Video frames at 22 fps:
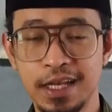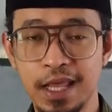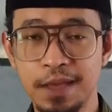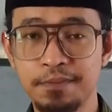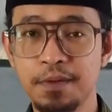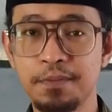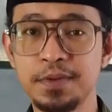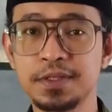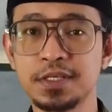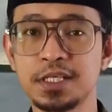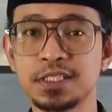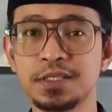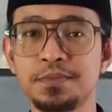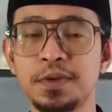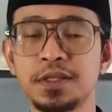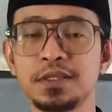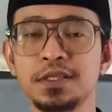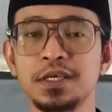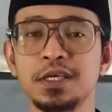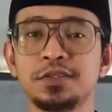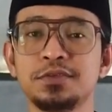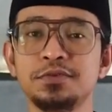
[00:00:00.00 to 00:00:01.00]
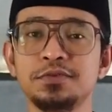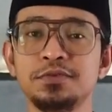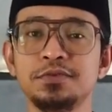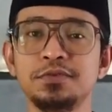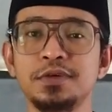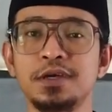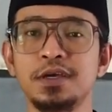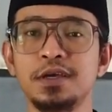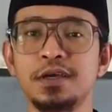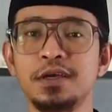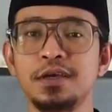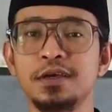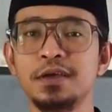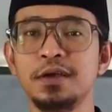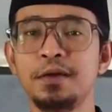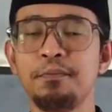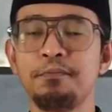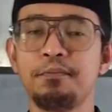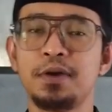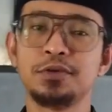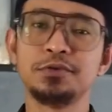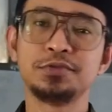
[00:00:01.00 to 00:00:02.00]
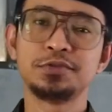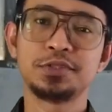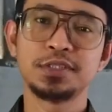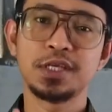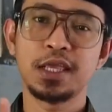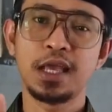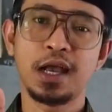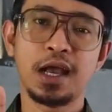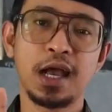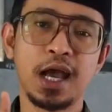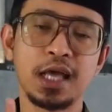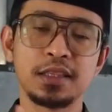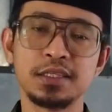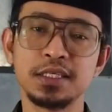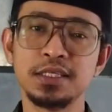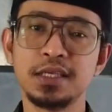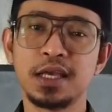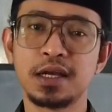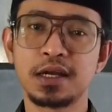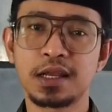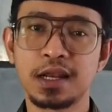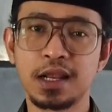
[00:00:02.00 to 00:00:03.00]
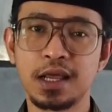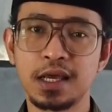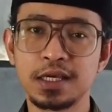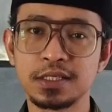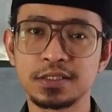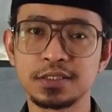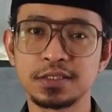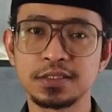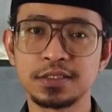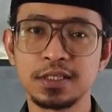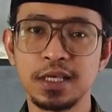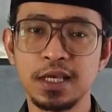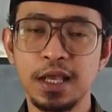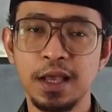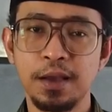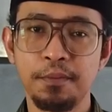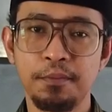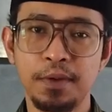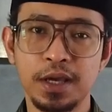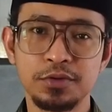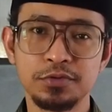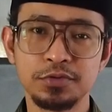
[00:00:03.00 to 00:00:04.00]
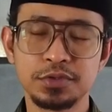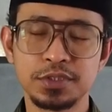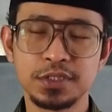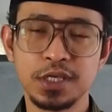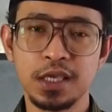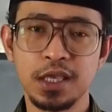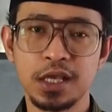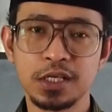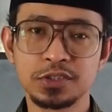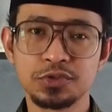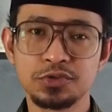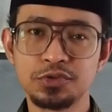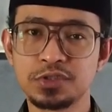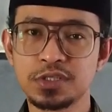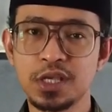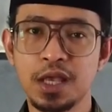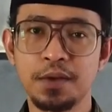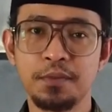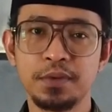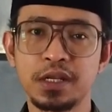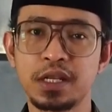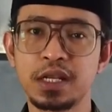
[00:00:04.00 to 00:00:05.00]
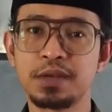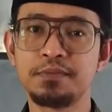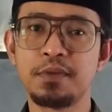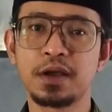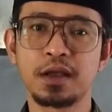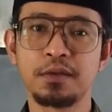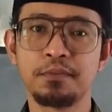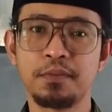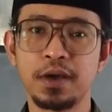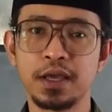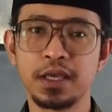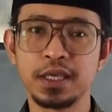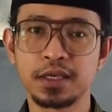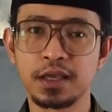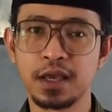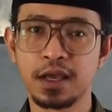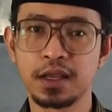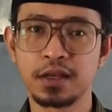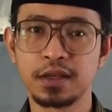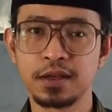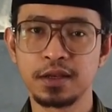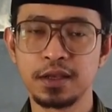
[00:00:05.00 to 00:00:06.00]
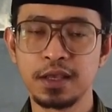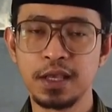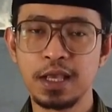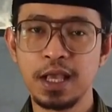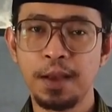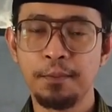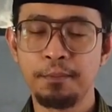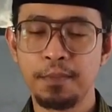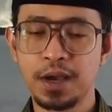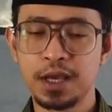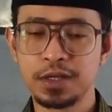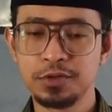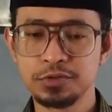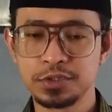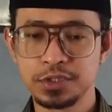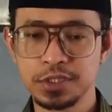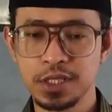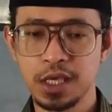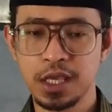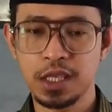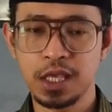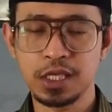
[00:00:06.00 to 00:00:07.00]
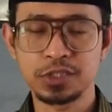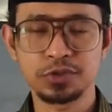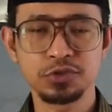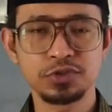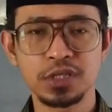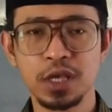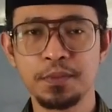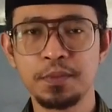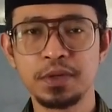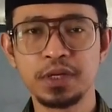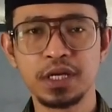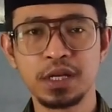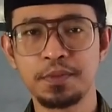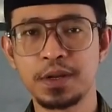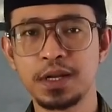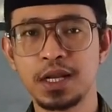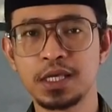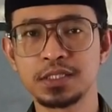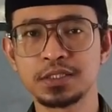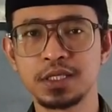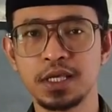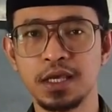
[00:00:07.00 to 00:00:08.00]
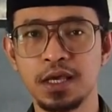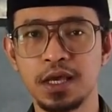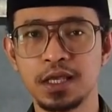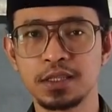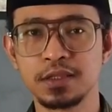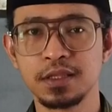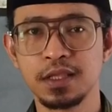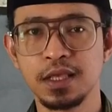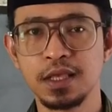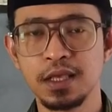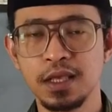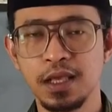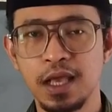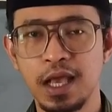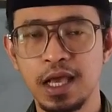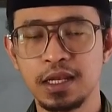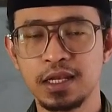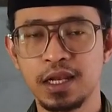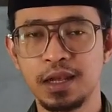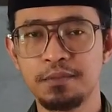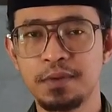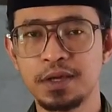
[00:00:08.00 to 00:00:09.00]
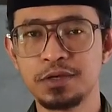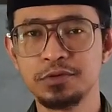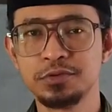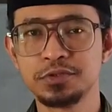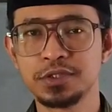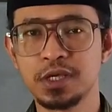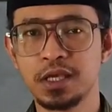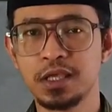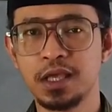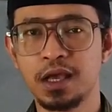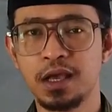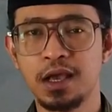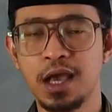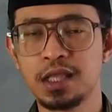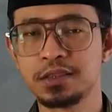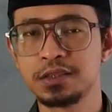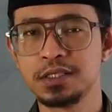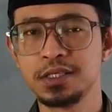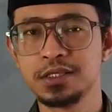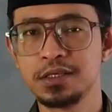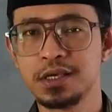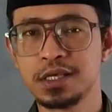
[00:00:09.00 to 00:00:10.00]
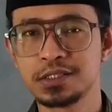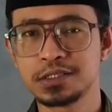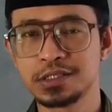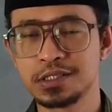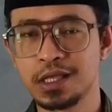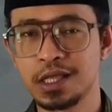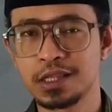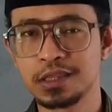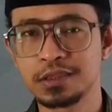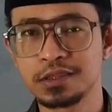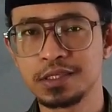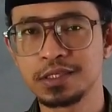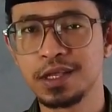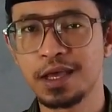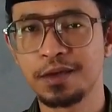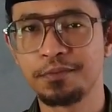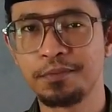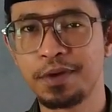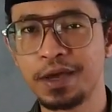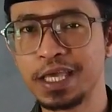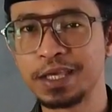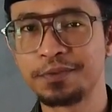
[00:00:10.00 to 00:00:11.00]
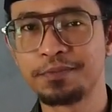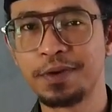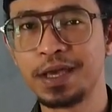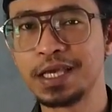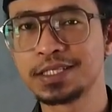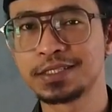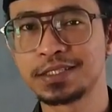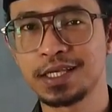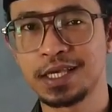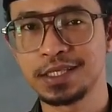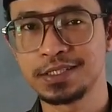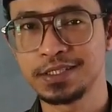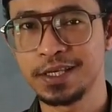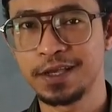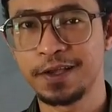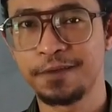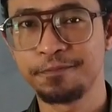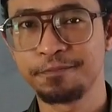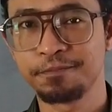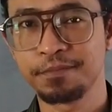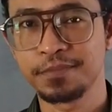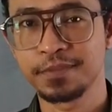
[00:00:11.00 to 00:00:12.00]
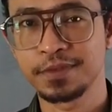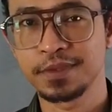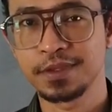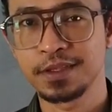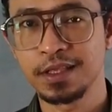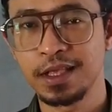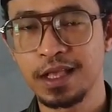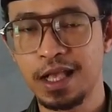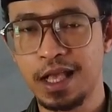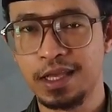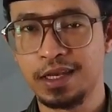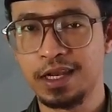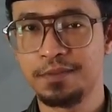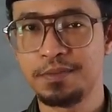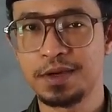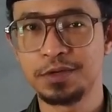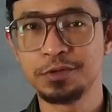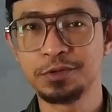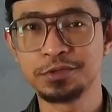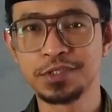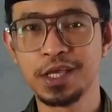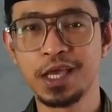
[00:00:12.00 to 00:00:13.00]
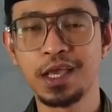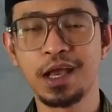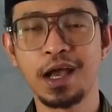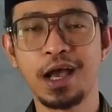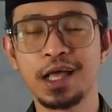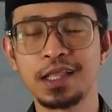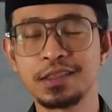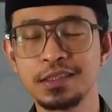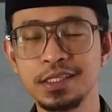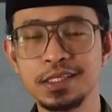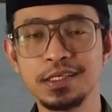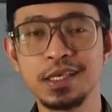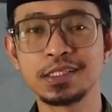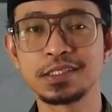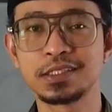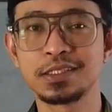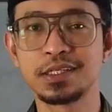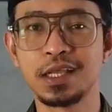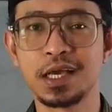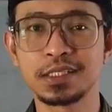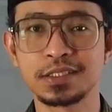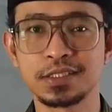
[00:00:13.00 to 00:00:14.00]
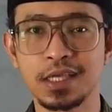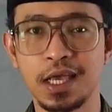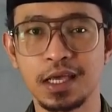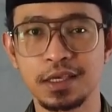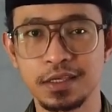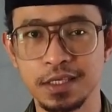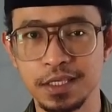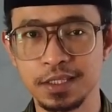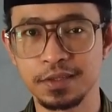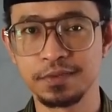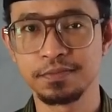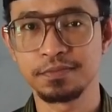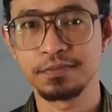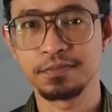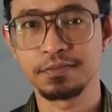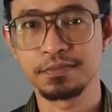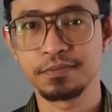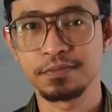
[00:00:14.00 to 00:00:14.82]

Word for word: Kenapa bisa seperti itu? Manusia yang hatinya keras, manusia yang susah menerima kebaikan, manusia yang susah menerima nasihat adalah manusia yang hatinya sedang tidak baik-baik saja adalah manusia yang hatinya sedang sakit.